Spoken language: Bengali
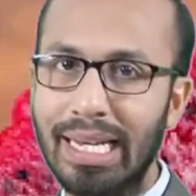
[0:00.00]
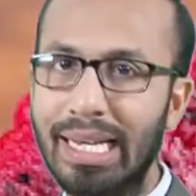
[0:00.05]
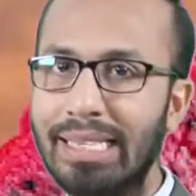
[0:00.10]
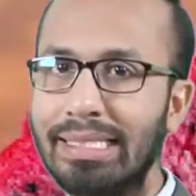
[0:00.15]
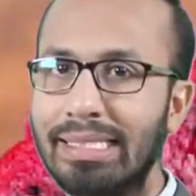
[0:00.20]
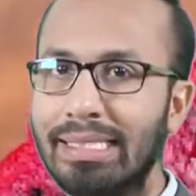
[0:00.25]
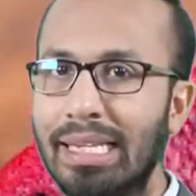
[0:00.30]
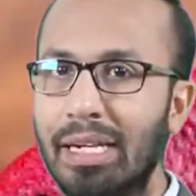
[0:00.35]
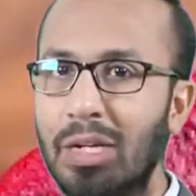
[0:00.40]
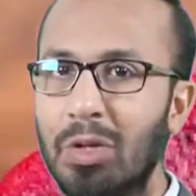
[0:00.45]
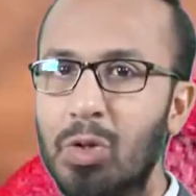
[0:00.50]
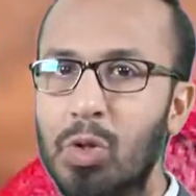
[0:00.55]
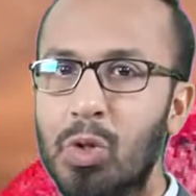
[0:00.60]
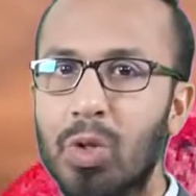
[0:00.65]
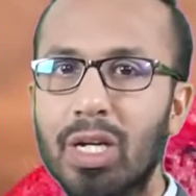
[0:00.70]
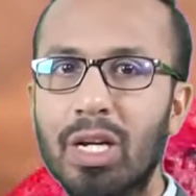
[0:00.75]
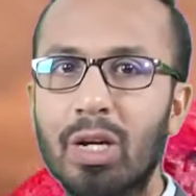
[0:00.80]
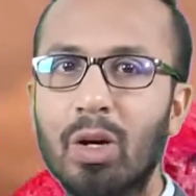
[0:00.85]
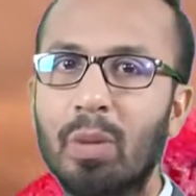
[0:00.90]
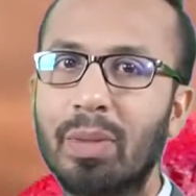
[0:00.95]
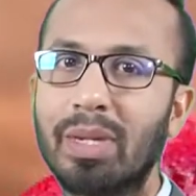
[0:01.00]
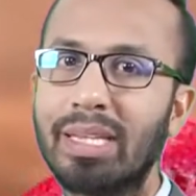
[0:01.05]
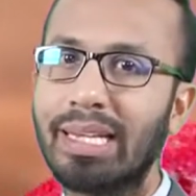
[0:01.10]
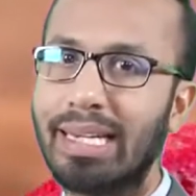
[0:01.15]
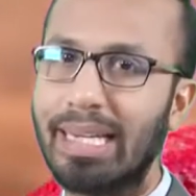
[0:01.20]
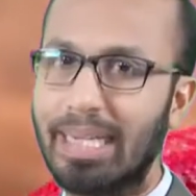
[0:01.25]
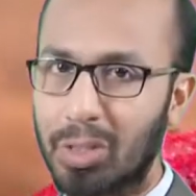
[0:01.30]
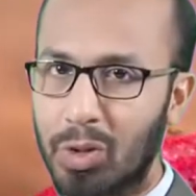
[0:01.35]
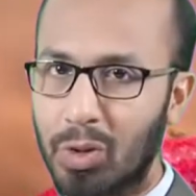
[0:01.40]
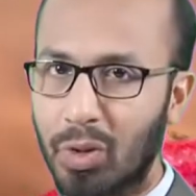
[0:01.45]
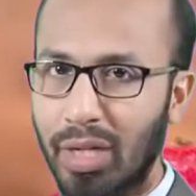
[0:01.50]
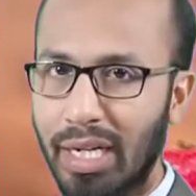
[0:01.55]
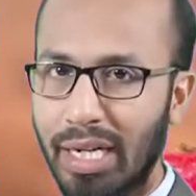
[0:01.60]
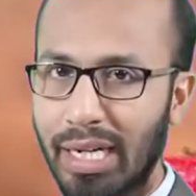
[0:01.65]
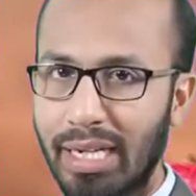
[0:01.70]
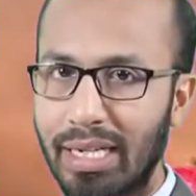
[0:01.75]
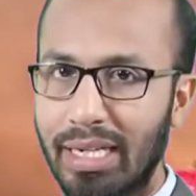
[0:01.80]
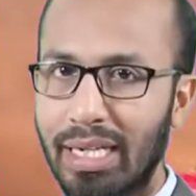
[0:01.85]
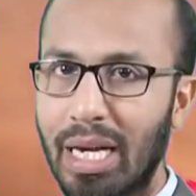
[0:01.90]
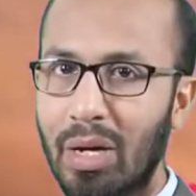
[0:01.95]
ক্যান্সারের ঝুঁকি কমাতে কাজ করে
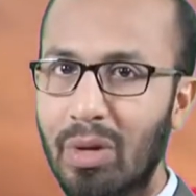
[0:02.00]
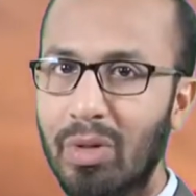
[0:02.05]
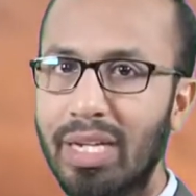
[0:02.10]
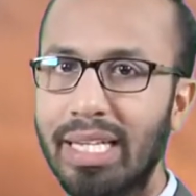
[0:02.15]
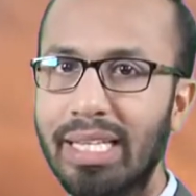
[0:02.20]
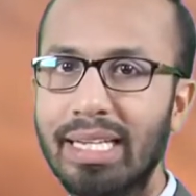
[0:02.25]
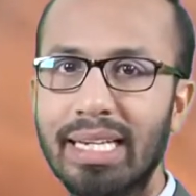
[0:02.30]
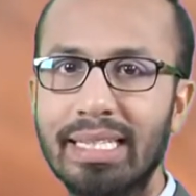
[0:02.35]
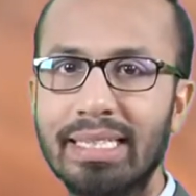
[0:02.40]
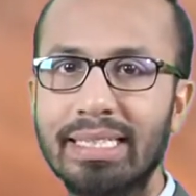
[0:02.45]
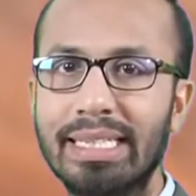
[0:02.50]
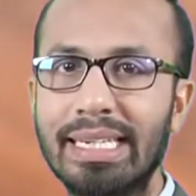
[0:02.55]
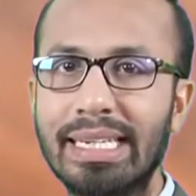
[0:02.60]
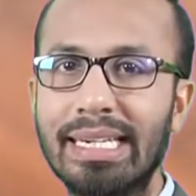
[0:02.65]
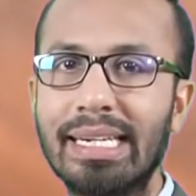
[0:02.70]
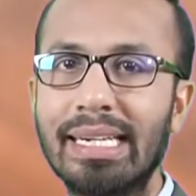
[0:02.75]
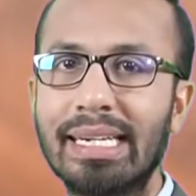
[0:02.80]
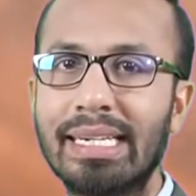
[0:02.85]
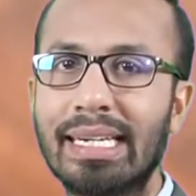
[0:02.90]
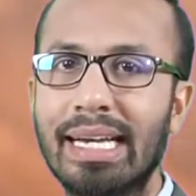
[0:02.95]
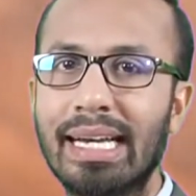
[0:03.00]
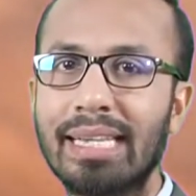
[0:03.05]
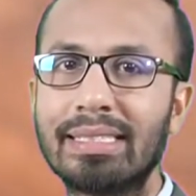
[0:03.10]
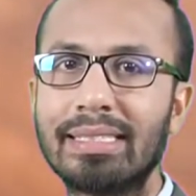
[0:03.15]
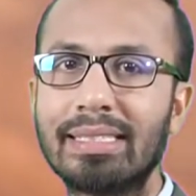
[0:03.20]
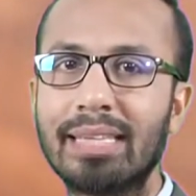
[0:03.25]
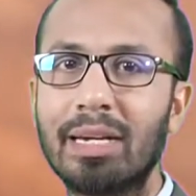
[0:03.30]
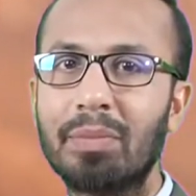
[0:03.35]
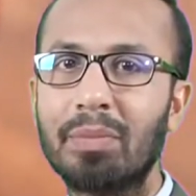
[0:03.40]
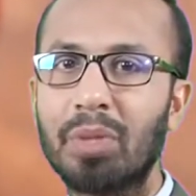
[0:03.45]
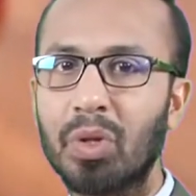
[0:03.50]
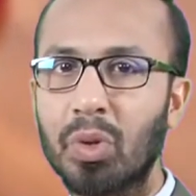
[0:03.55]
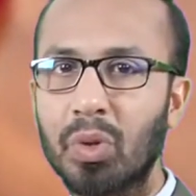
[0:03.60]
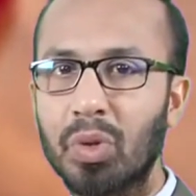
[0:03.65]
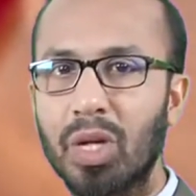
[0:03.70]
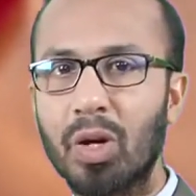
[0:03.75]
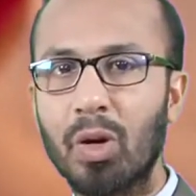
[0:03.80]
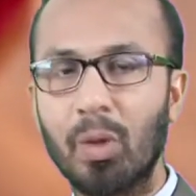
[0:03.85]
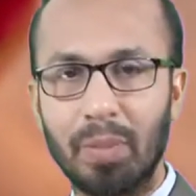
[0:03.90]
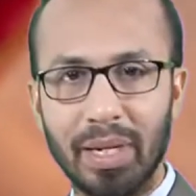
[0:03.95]
কারণ এতে আছে ক্যান্সার
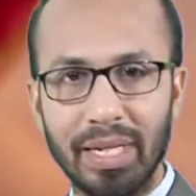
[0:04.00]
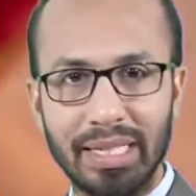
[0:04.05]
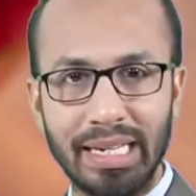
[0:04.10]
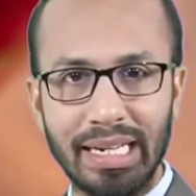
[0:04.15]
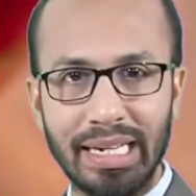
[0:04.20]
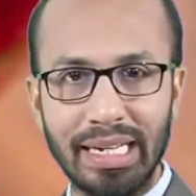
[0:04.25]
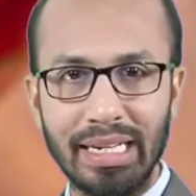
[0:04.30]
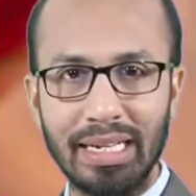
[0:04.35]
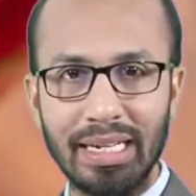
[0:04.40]
বিরোধী উপাদান